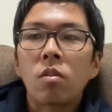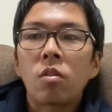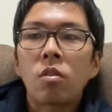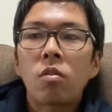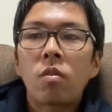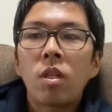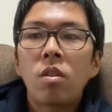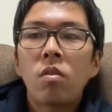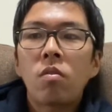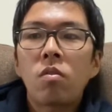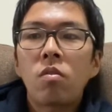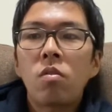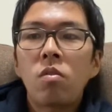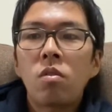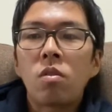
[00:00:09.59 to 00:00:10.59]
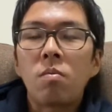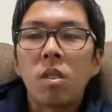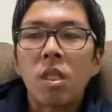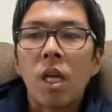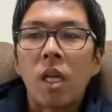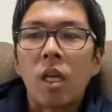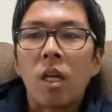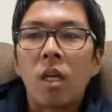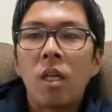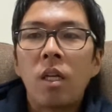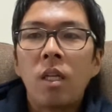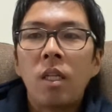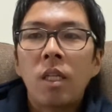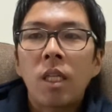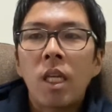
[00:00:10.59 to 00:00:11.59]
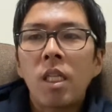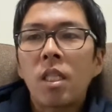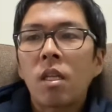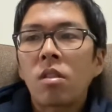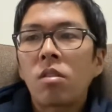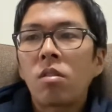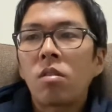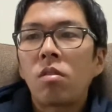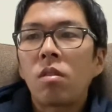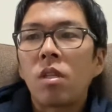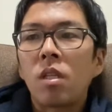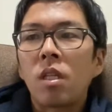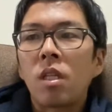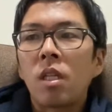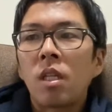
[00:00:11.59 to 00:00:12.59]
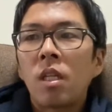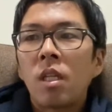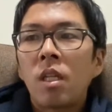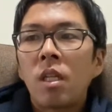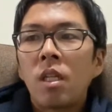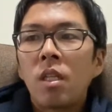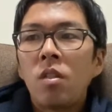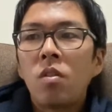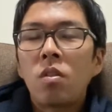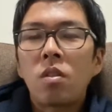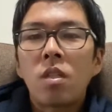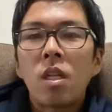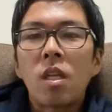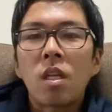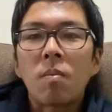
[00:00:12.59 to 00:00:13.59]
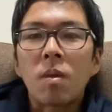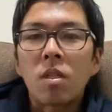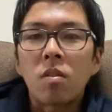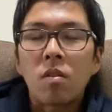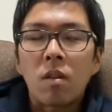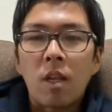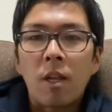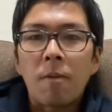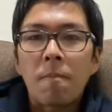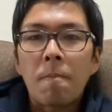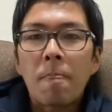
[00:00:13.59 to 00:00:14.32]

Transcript: トレンドのニュースみたいな検索するときにニュース出てきますよね。